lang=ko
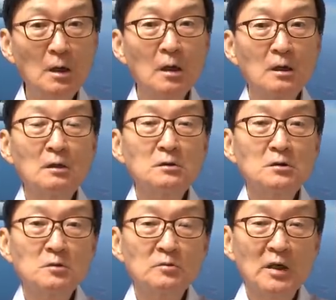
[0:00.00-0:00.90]
그런
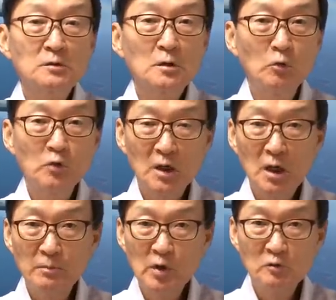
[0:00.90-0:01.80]
측면에서 우리가
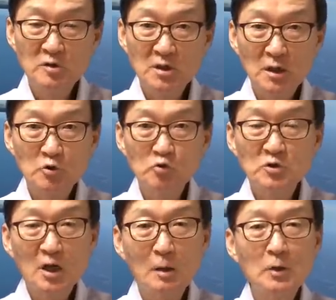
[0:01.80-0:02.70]
미국 시장에
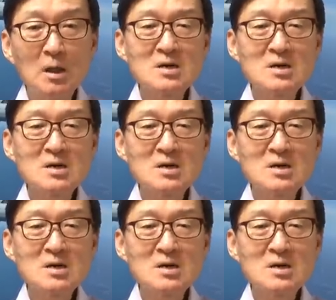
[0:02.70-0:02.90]
진출하면